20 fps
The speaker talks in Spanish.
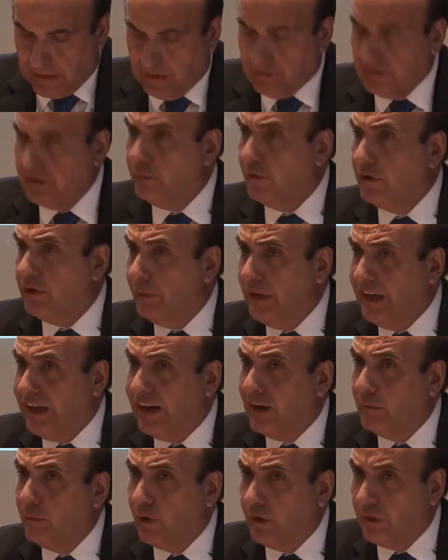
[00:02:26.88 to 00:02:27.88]
se
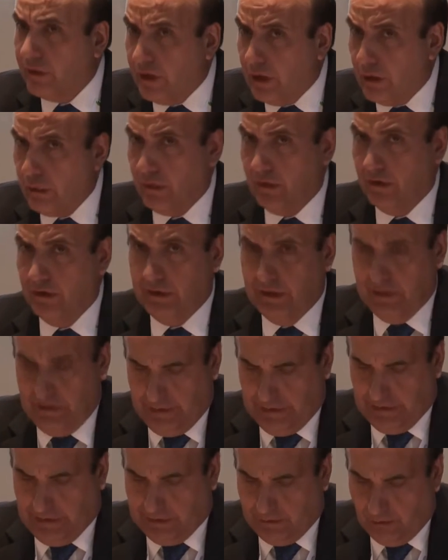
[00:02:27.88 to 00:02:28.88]
multiplicará por 10
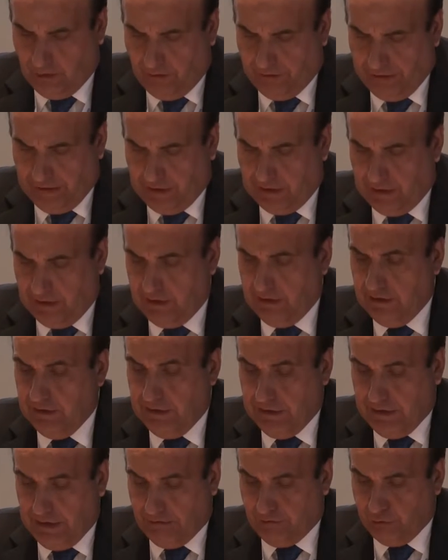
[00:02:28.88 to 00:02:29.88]
en Latinoamérica,
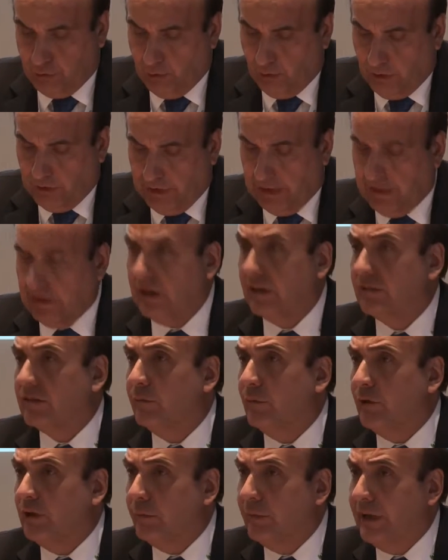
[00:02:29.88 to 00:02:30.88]
la fotovoltaica se
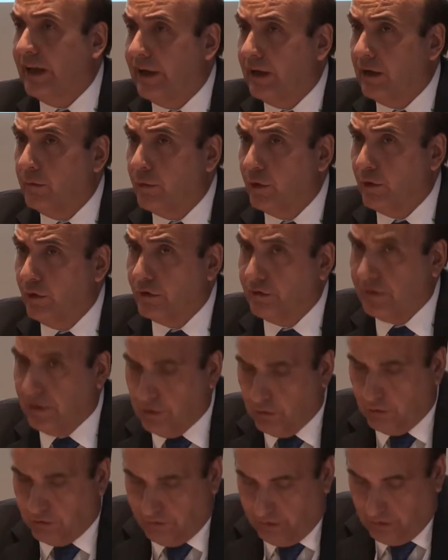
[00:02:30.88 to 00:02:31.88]
multiplicará por
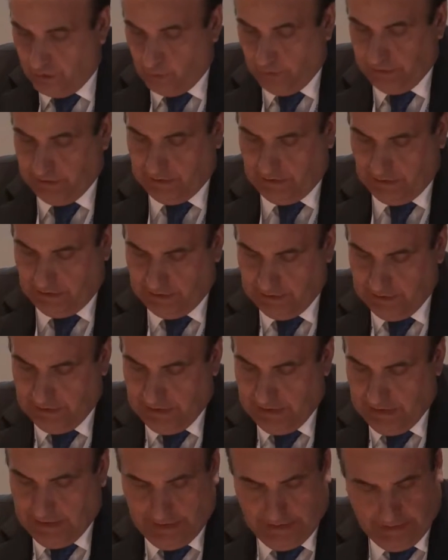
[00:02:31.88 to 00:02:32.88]
250
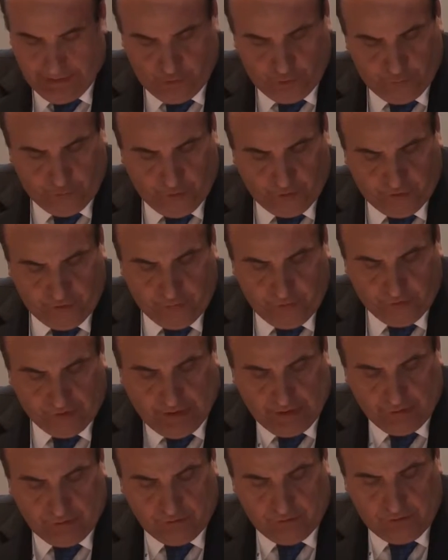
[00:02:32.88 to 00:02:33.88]
en los próximos
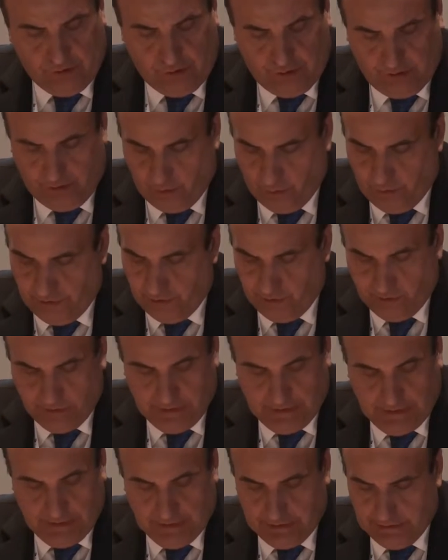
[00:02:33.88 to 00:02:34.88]
años, dice el WIO,
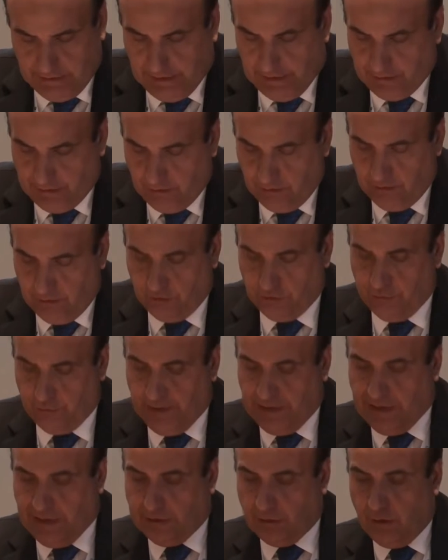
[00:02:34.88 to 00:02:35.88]
del año
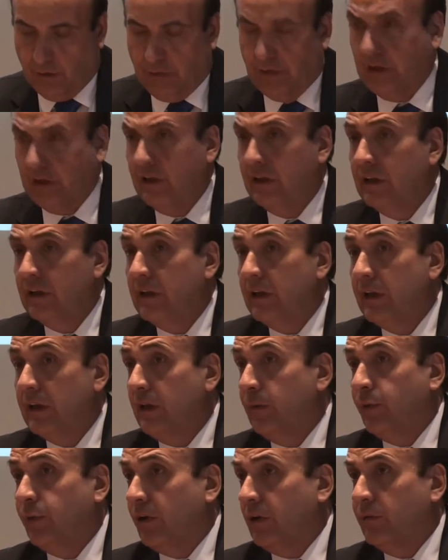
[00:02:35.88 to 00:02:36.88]
2014.
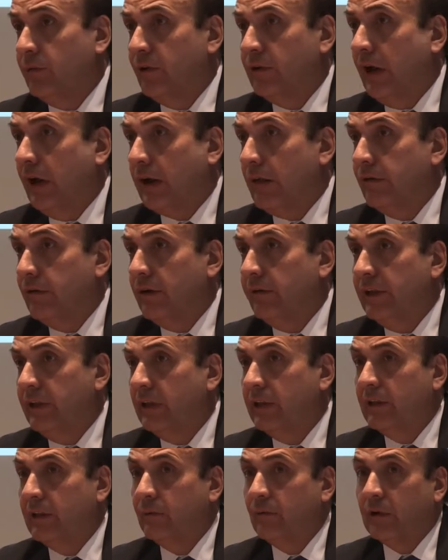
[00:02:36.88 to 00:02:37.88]
¿Y por qué? Por una razón
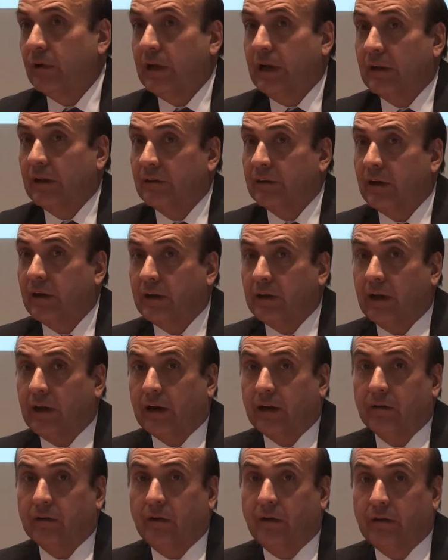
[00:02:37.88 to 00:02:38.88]
evidente, porque las
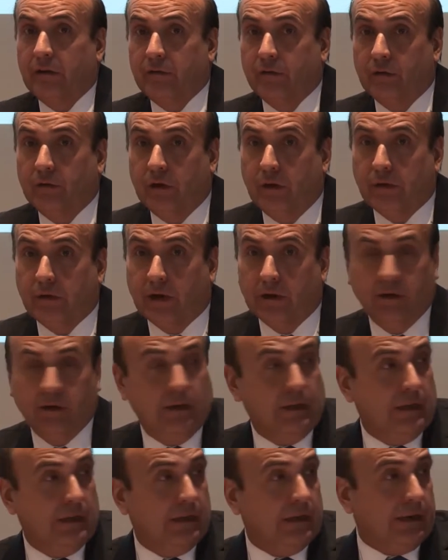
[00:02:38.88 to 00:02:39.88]
energías renovables utilizan
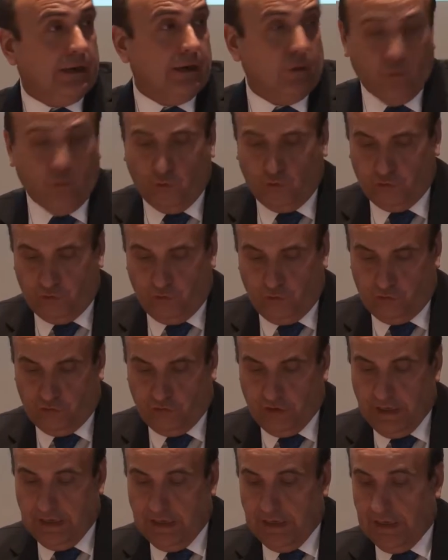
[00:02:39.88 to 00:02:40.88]

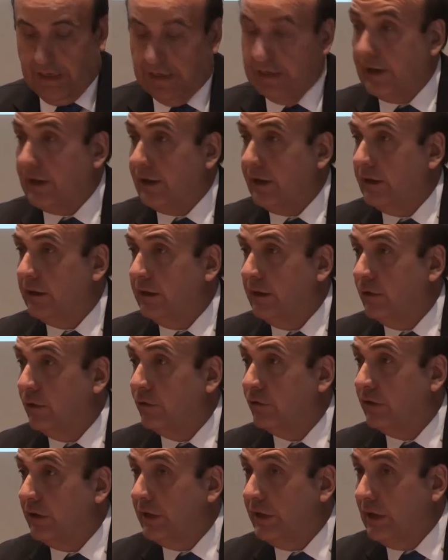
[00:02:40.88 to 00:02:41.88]
recursos
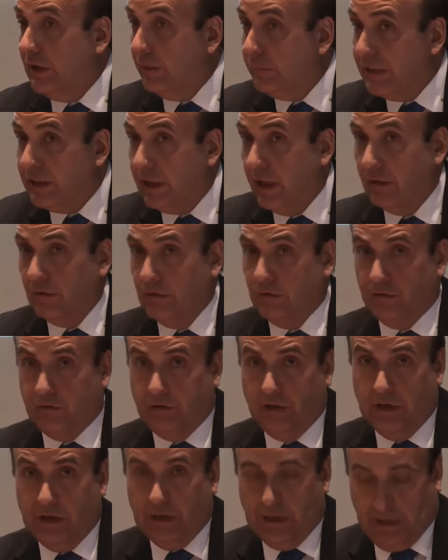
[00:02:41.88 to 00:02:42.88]
energéticos
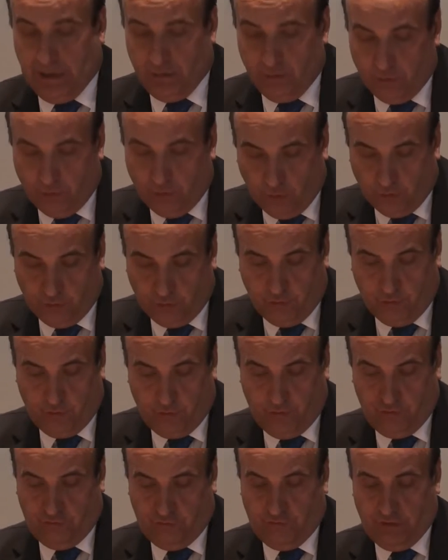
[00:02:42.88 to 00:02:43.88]
ilimitados,
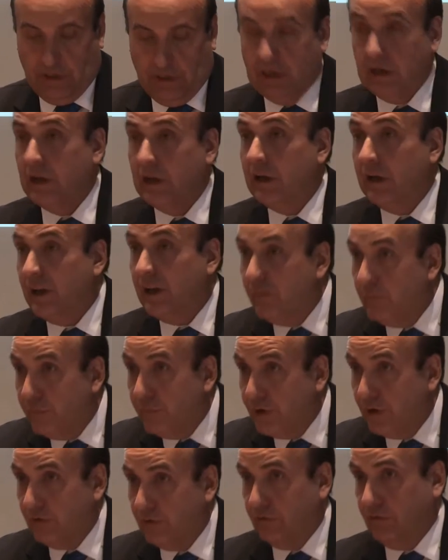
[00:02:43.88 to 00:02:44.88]
autóctonos,
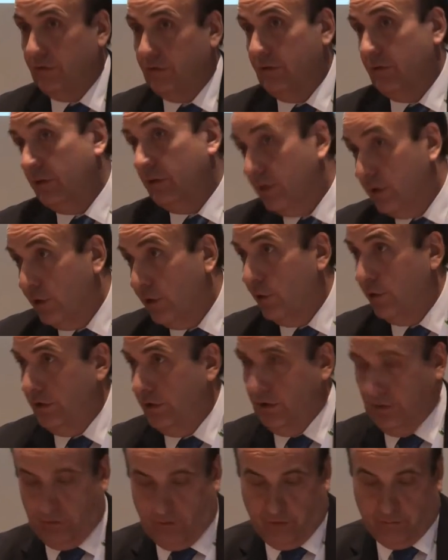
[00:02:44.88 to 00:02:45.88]
limpios y
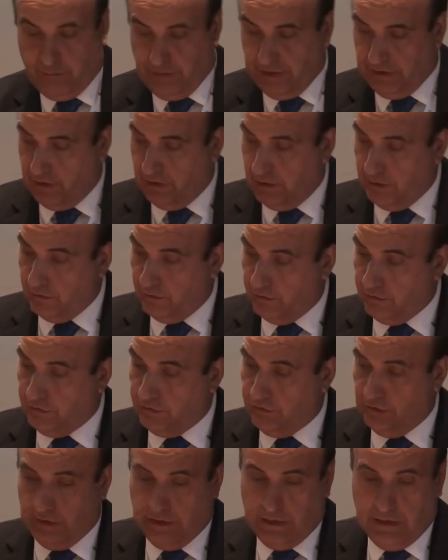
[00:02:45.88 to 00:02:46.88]
hoy
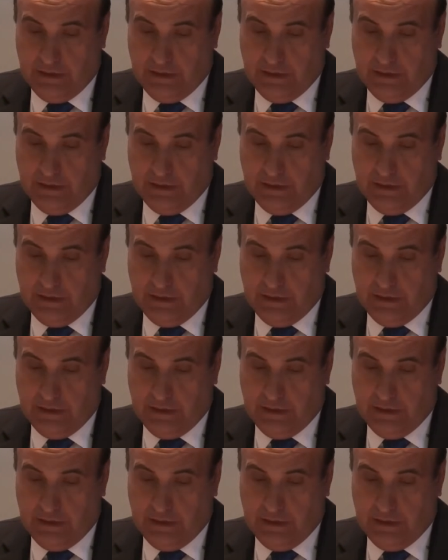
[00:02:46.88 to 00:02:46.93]
competitivos.